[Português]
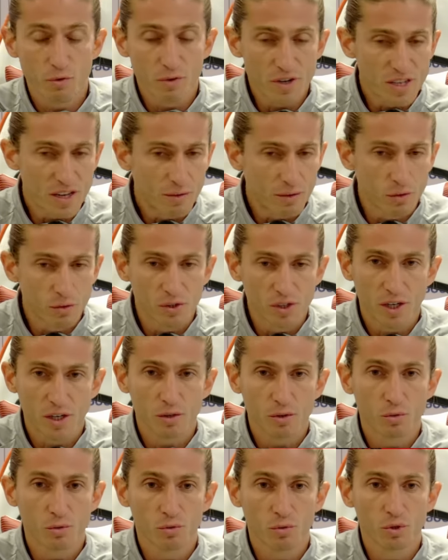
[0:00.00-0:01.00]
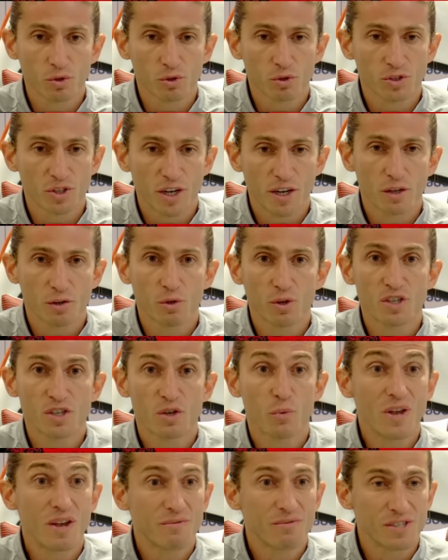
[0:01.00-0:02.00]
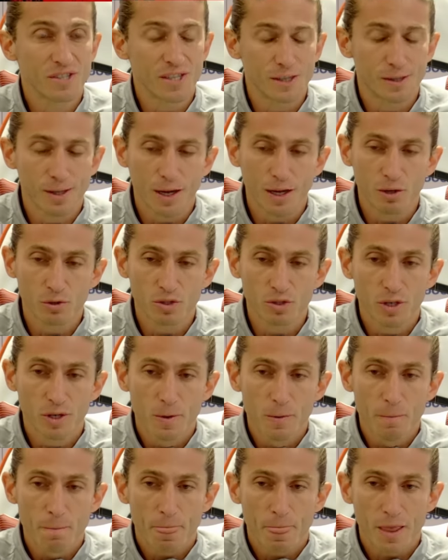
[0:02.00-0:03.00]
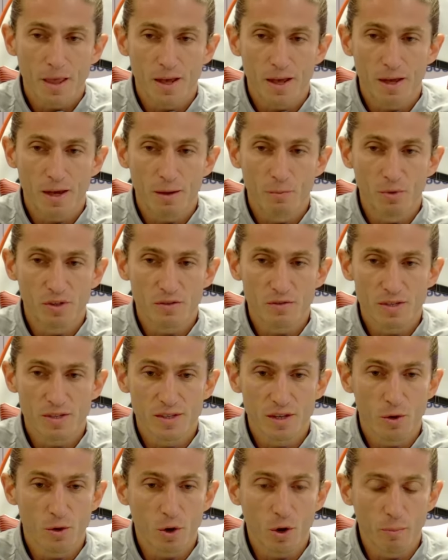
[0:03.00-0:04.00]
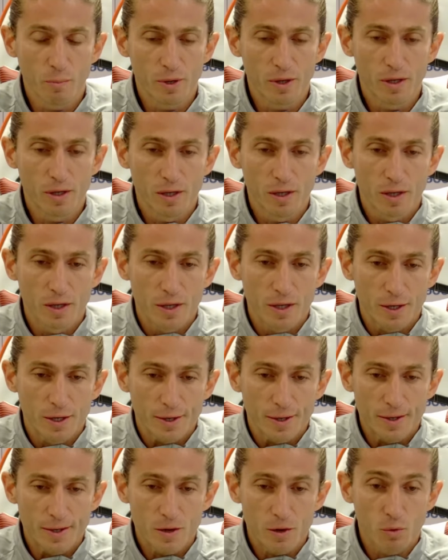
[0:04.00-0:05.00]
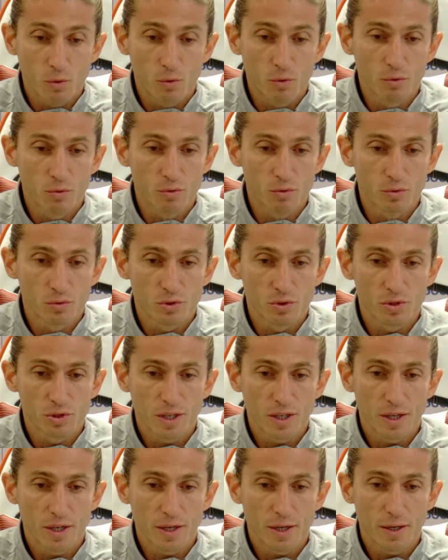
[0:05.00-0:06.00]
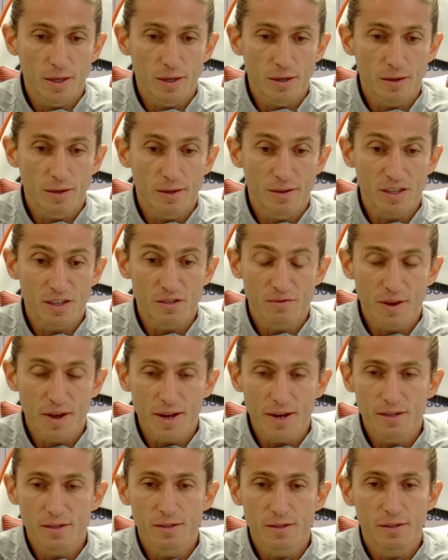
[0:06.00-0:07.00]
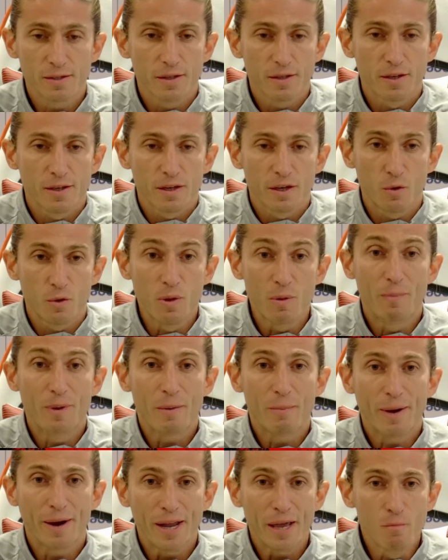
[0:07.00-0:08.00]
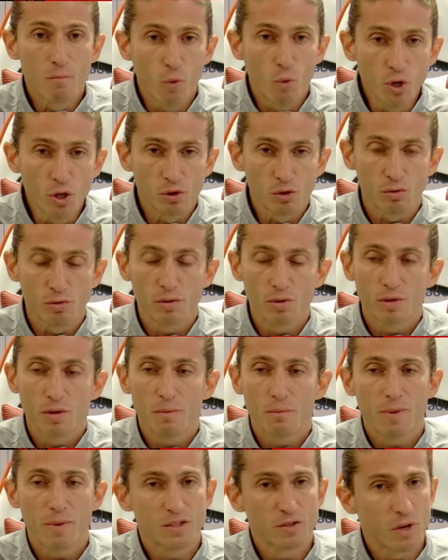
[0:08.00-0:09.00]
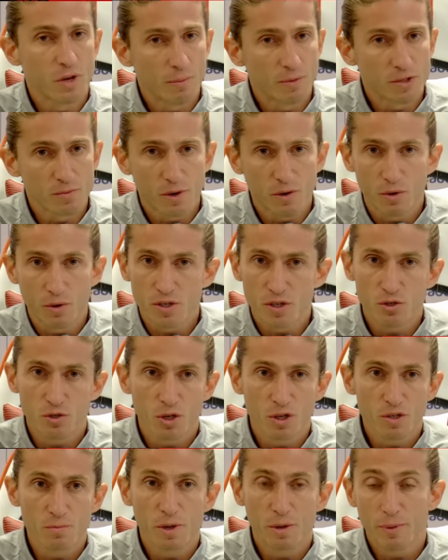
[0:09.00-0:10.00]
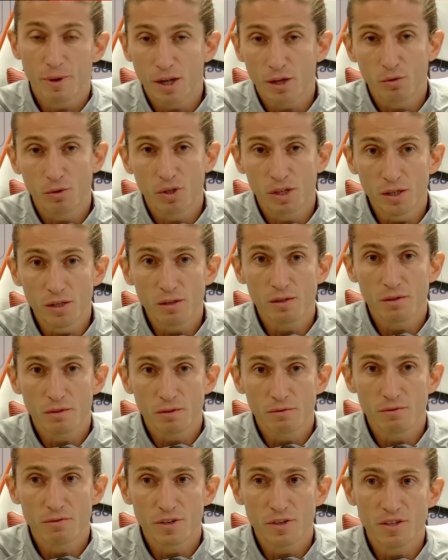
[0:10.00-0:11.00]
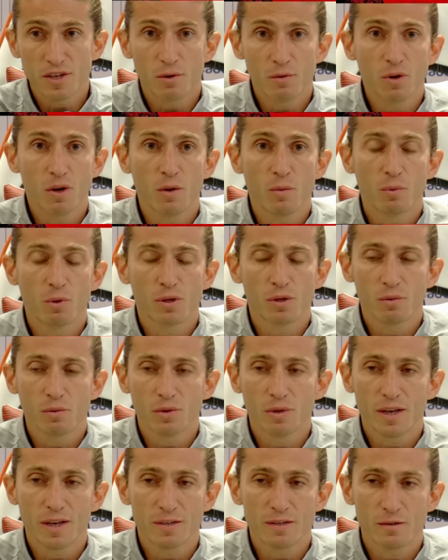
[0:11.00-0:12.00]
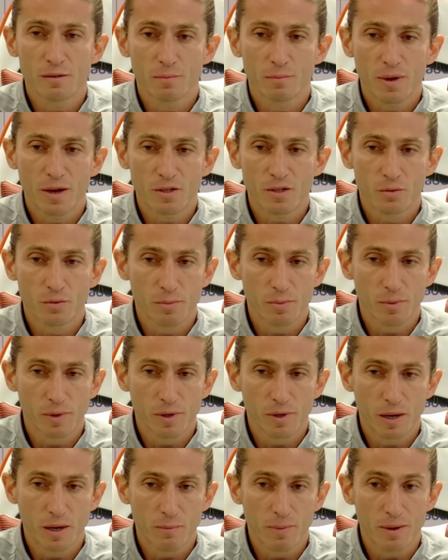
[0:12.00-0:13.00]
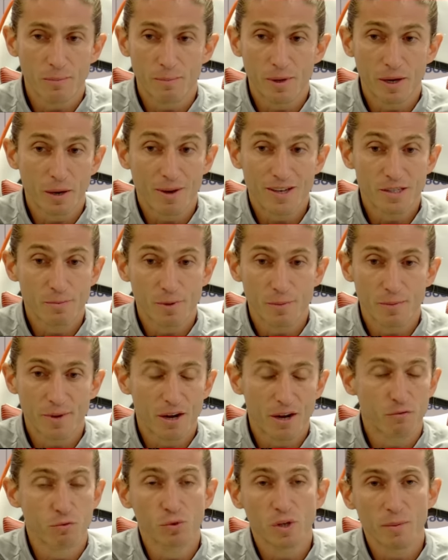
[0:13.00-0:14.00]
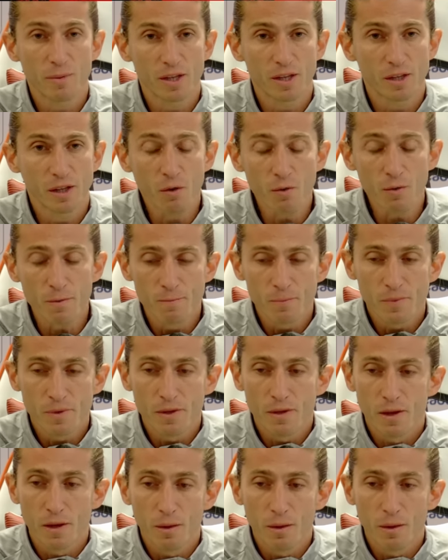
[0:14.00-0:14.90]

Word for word: conversava com, treina com outros treinadores, eu ia visitá-los é, muitas vezes na Europa, em alguns é, nas férias. Eu me preparei muito, mas não é a mesma coisa só se preparar do que vivenciar no campo. Então esse passo pela pela base para mim era fundamental